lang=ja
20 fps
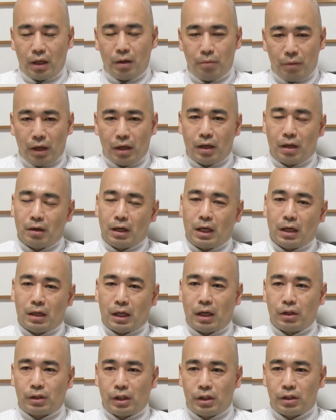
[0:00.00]
かまあ
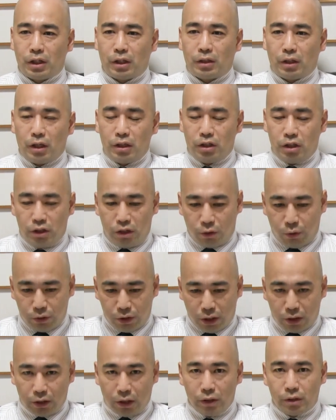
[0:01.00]
拡散しちゃったり信じ込
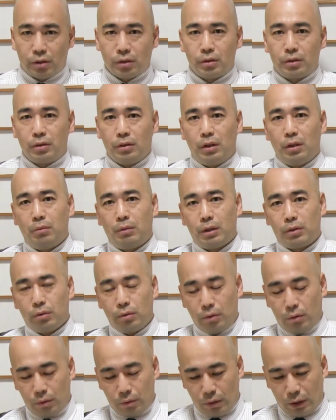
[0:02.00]
んじゃったりするってねまあ
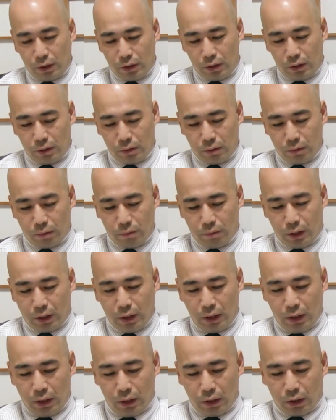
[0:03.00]
そういうことなんでしょうま
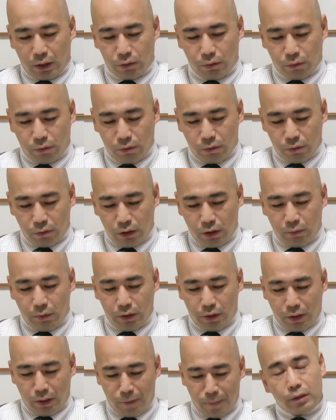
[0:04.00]
あだからそういう意
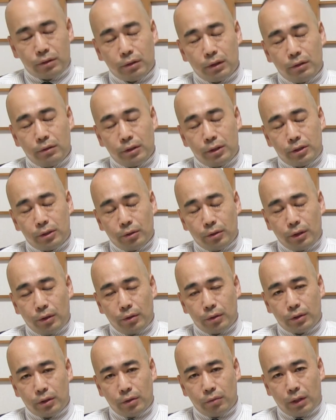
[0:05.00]
味で SNS を利
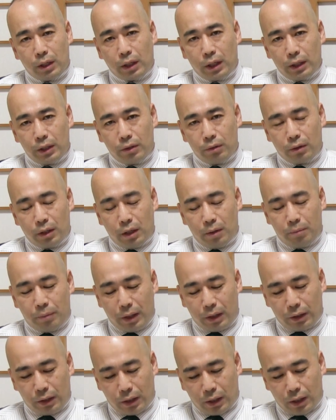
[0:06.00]
用してる若い人が
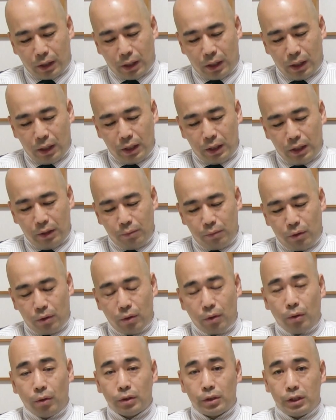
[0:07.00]
バカだから陰謀
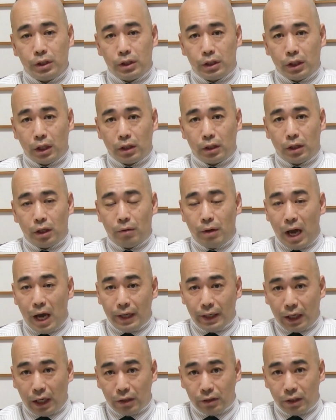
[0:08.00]
論を信じちゃって
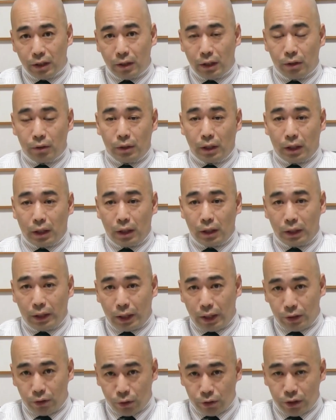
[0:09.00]
わーって拡散あのなんか
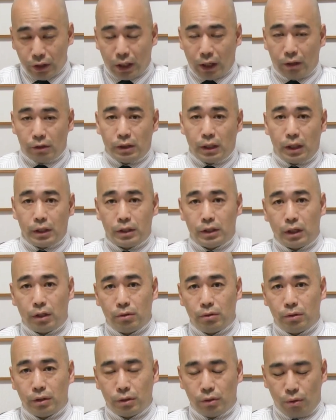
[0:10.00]
軽率に拡散しちゃ
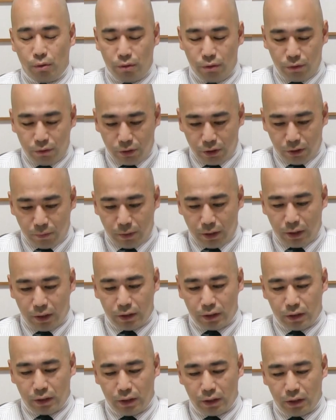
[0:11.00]
うってそういう
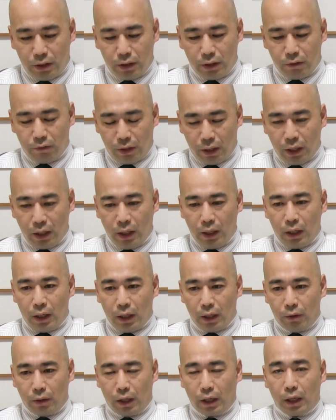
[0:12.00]
イメージは
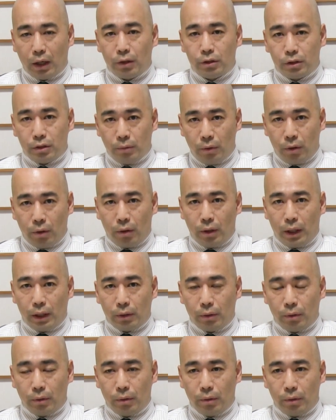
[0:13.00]
あの必ずしもあ
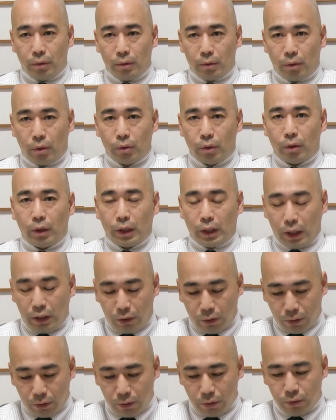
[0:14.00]
の根拠がな
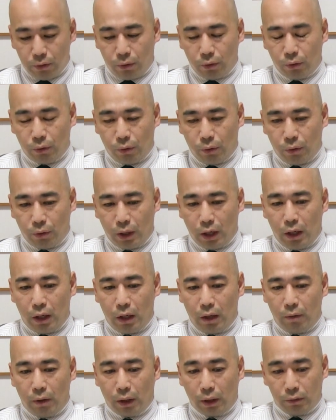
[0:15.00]
いということ
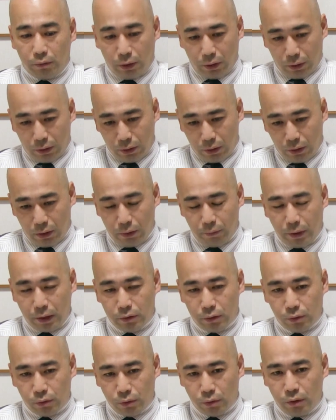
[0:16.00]
がわかるわけででまあ
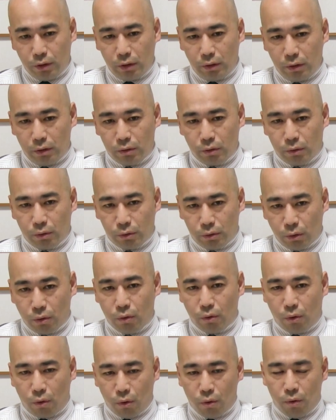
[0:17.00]
そういうそそ
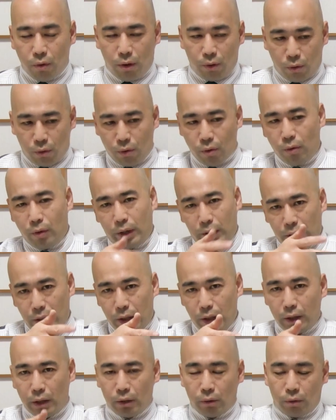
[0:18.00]
ここここは
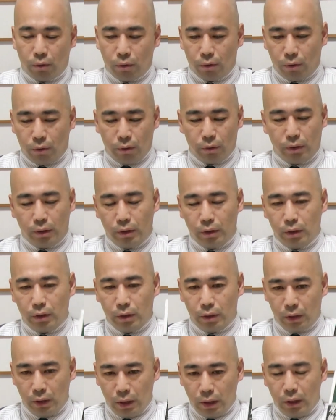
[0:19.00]
ねあのこの本
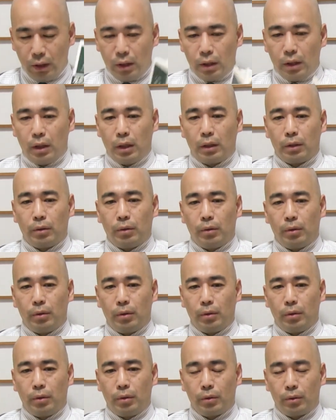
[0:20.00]
あ
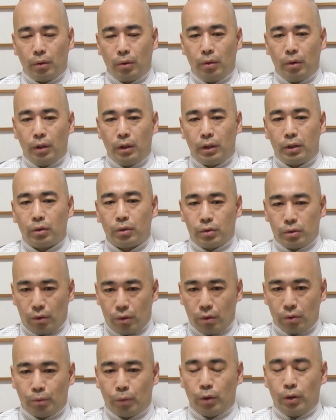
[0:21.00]
のの一つ
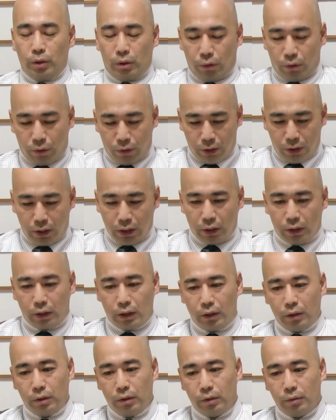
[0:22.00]
のポイントになっ
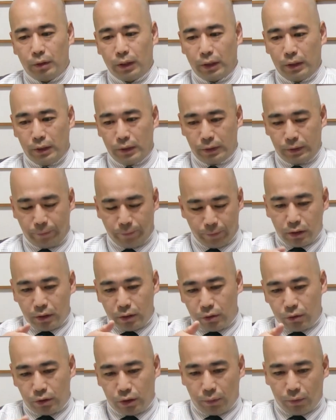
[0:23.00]
てるわけです
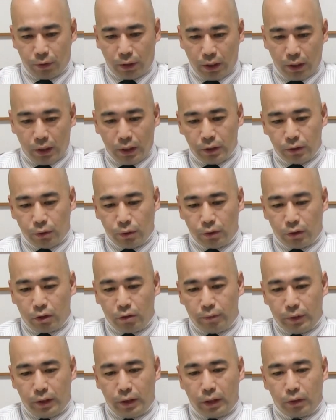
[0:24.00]
著者もね
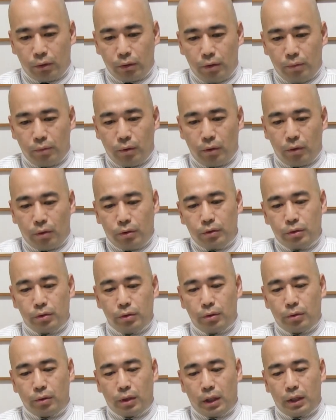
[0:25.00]
ソーシャルメディアと陰謀論需
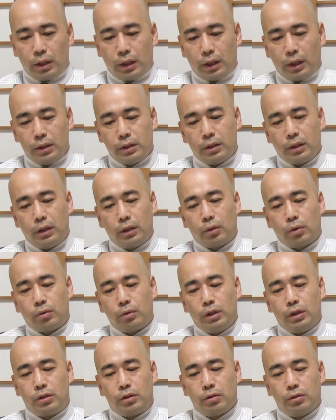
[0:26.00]
要の関係性で
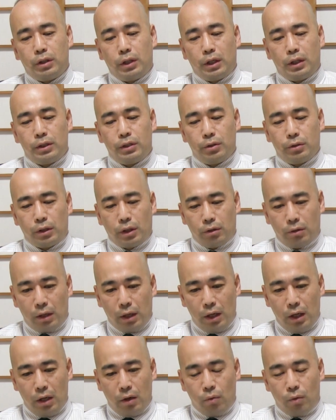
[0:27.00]
特に注意が必要なの
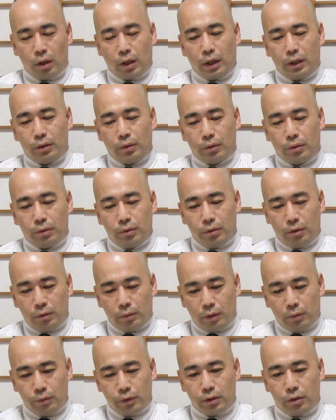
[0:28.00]
は若い人というより
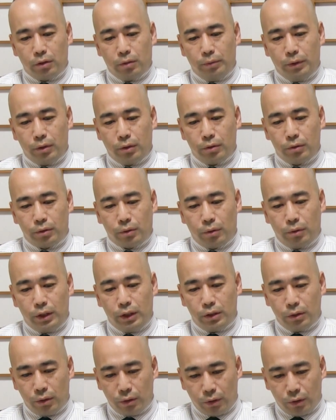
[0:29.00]
もむしろミドル層
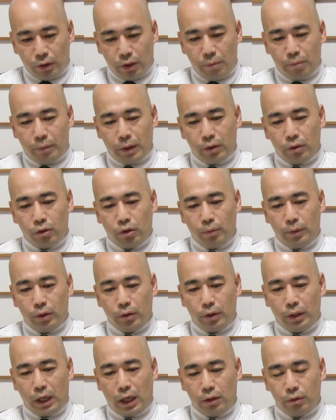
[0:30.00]
以上の年配の
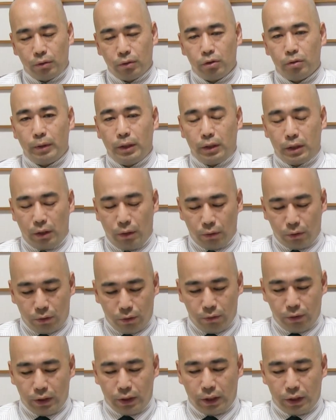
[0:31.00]
人々であると言うべきだろう
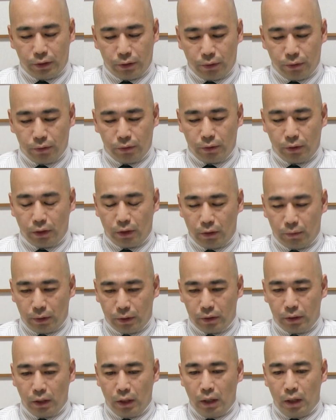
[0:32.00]
というふうに結論付けて
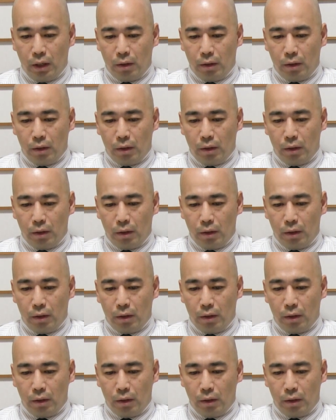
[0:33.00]
ます。